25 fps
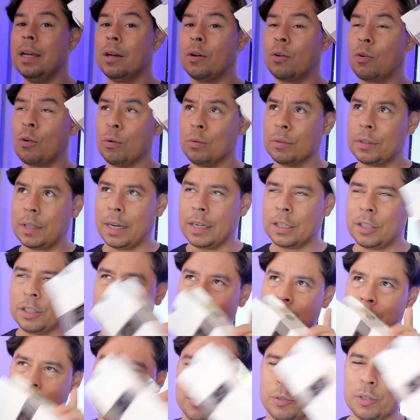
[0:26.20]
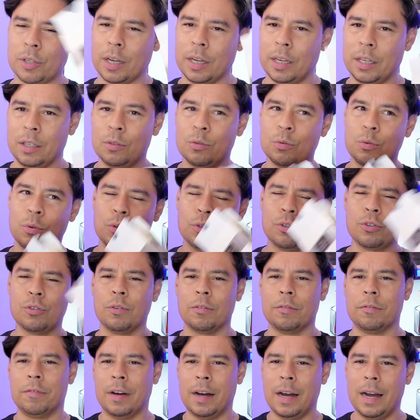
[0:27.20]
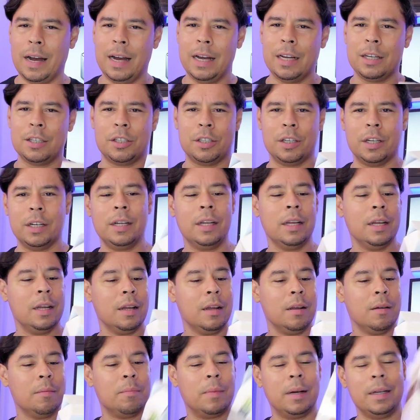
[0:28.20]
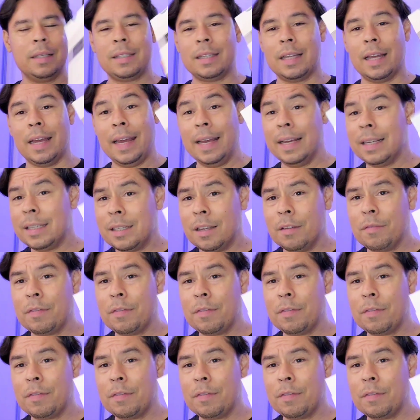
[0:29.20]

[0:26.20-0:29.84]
contratipos aí do Ou Sauvage, né? Mas essa